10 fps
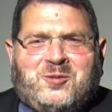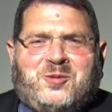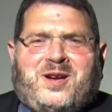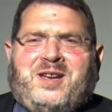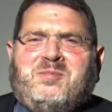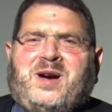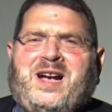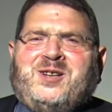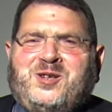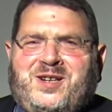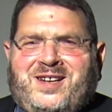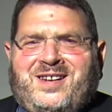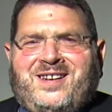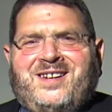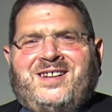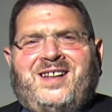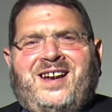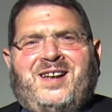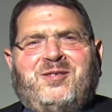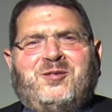una immagine eh,
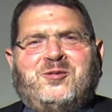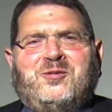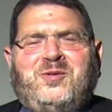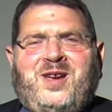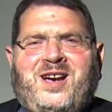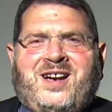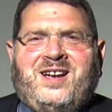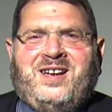della filosofia